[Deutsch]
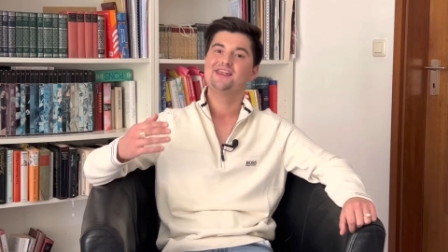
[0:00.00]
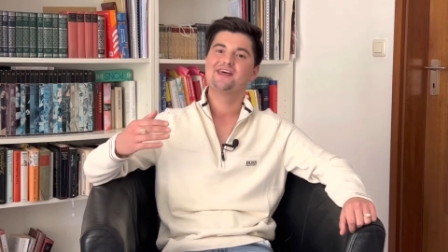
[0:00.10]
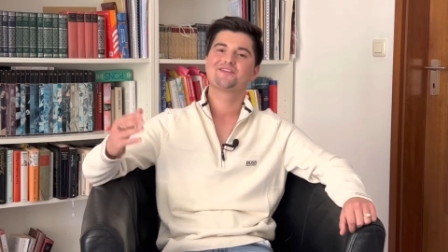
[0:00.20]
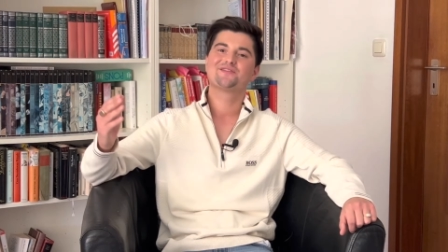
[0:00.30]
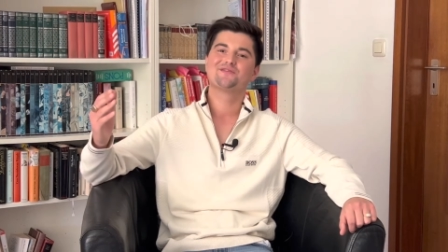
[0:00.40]

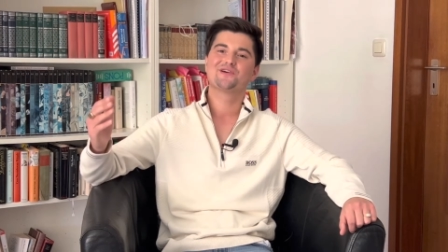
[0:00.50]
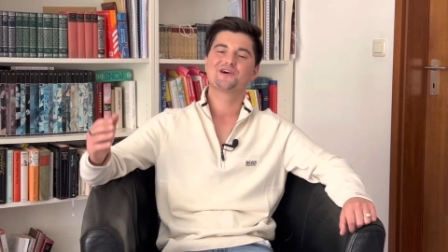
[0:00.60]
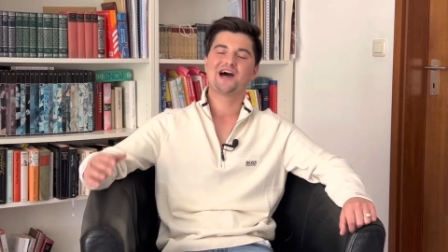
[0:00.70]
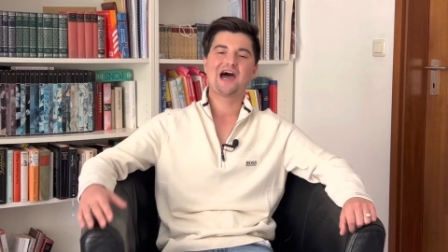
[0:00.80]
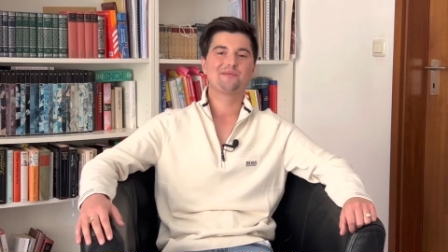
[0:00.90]
Letzte
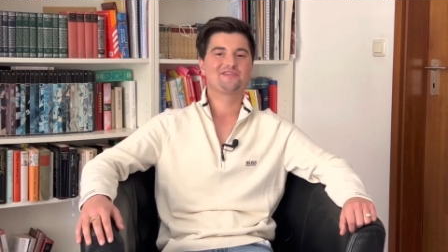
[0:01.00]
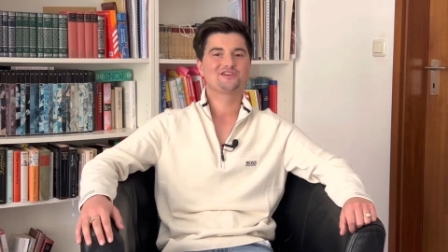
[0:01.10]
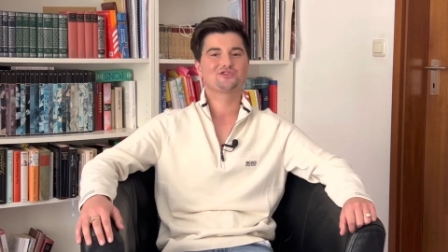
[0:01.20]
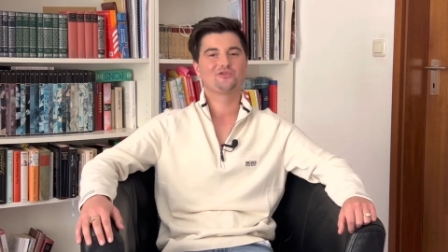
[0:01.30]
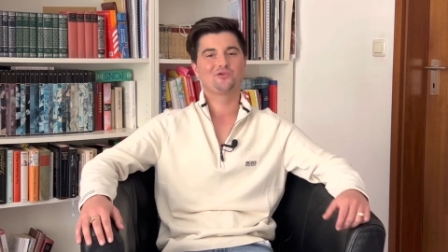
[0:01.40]
Woche habe ich
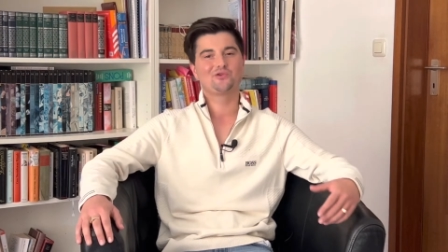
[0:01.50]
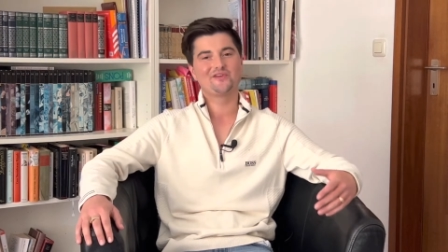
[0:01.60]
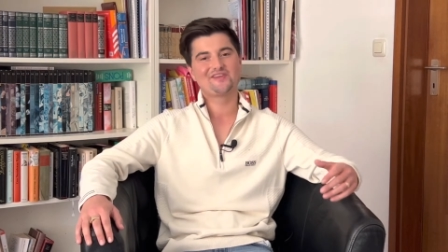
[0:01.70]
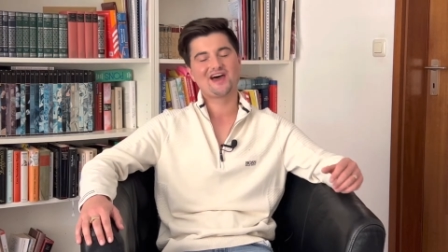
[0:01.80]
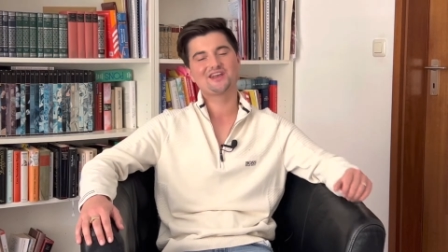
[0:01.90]
es ja schon so
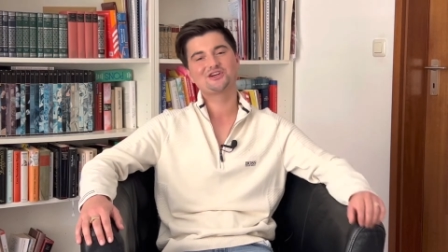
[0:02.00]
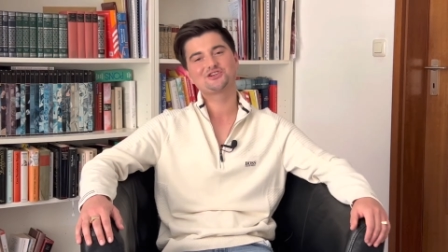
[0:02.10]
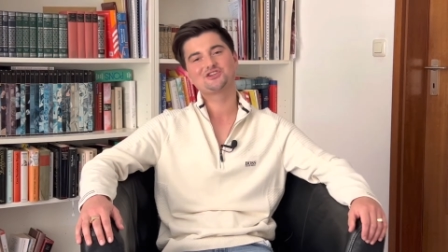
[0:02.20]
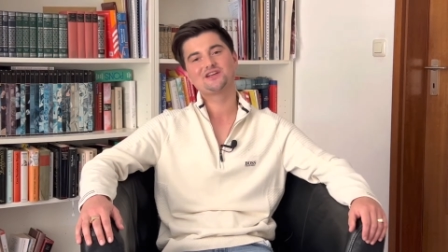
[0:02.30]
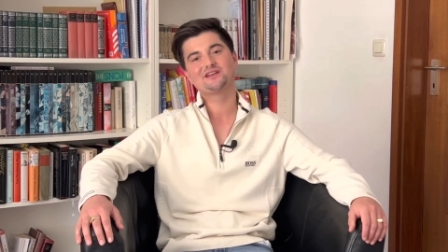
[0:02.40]
kurz
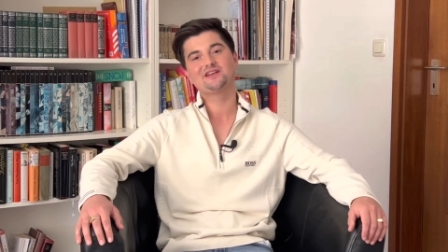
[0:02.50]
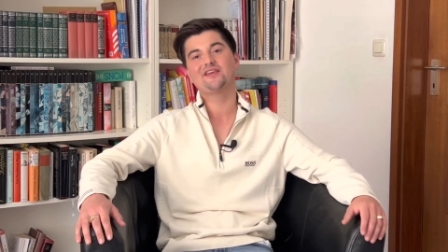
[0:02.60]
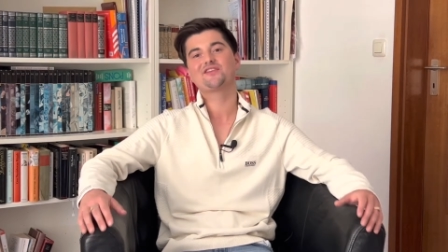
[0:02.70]
angeschnitten.